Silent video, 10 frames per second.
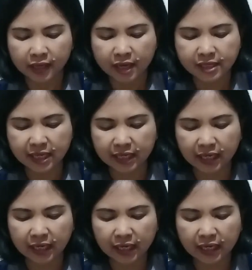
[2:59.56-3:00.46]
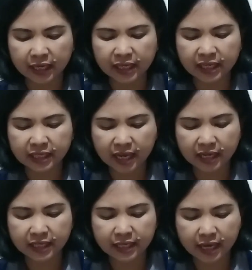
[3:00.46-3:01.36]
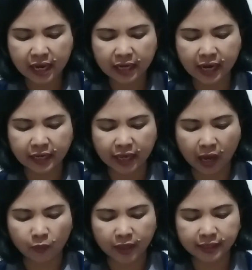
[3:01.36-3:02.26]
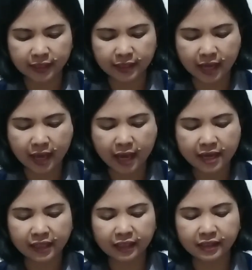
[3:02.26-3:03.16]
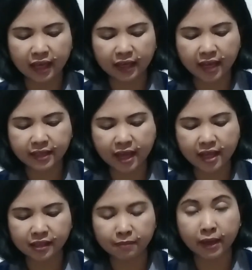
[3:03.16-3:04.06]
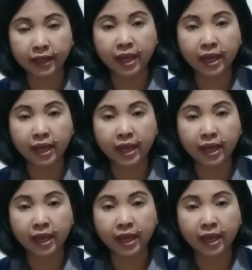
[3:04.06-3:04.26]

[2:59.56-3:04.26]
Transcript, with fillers: Dikelilinginya dia dan diawasinya, dijaganya sebagai